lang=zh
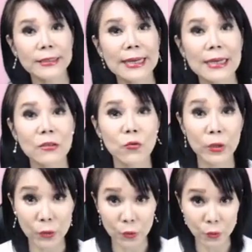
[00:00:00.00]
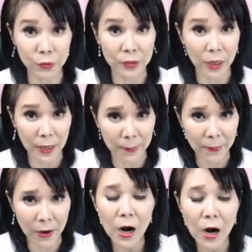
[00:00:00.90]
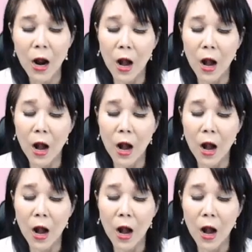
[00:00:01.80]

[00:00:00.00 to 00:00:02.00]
大家是会去注意到 MR，